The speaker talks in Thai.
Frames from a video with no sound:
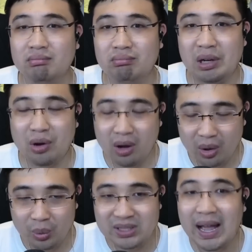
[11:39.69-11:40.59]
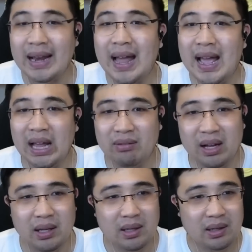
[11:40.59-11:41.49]
มันก็วิจารณ์ได้แหละว่า
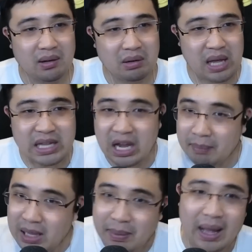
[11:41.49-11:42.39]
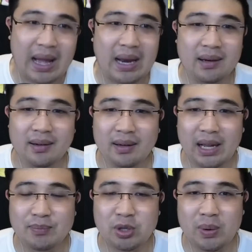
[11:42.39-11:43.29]
เลี้ยงยังไม่ผ่านนะค
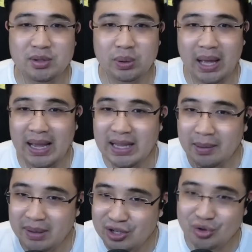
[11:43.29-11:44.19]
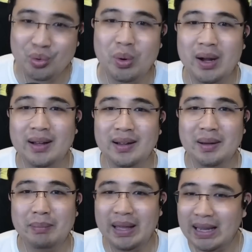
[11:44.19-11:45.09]
รับจังหวะสุดท้ายยังไม่ชัวร์
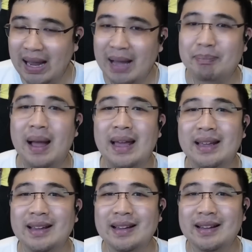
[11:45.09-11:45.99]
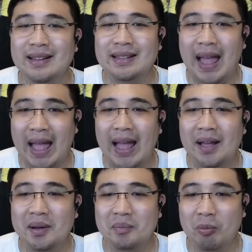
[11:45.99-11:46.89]
ไม่กล้าไป แต่
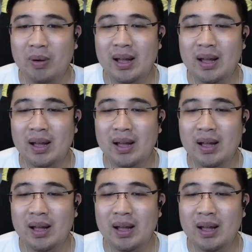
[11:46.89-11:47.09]
ผมว่า